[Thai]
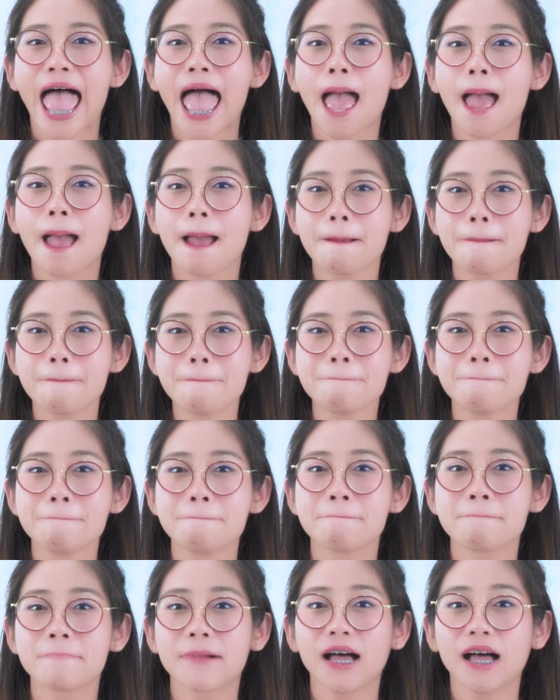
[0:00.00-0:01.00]
a m
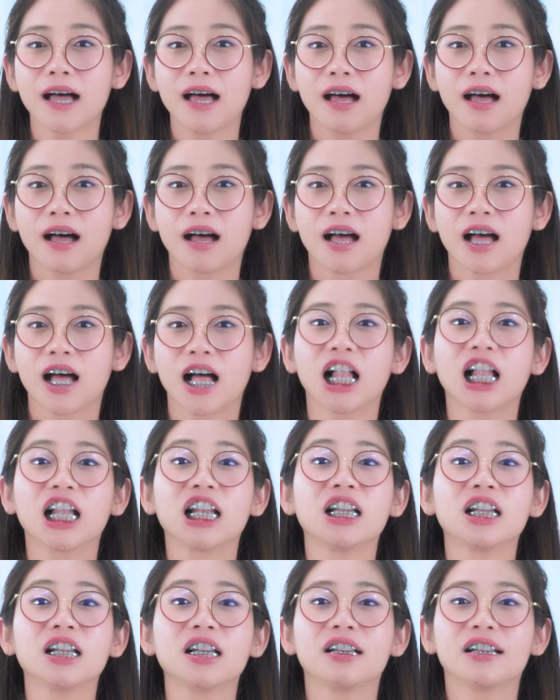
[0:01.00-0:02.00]
เออ
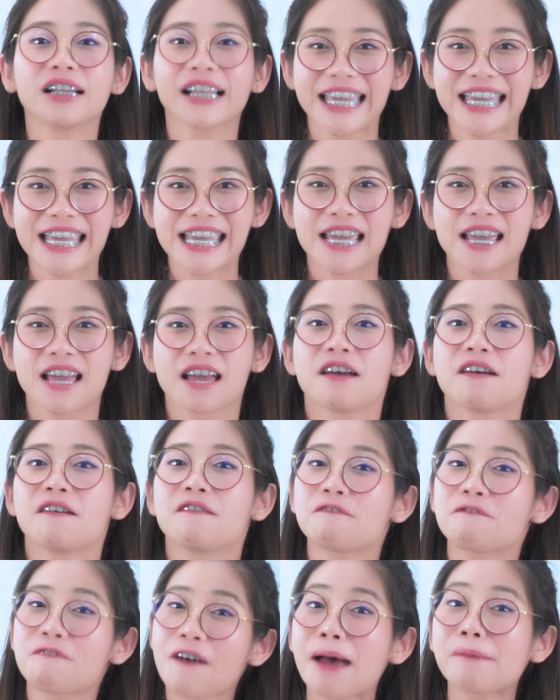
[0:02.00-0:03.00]
อูอี
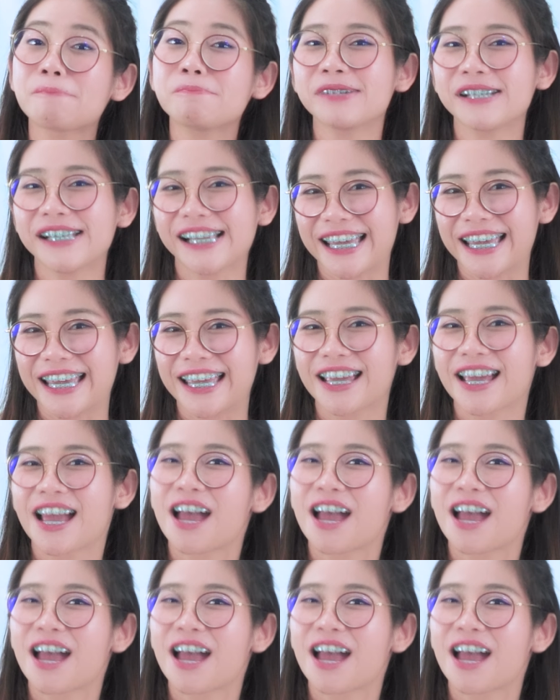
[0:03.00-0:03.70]
family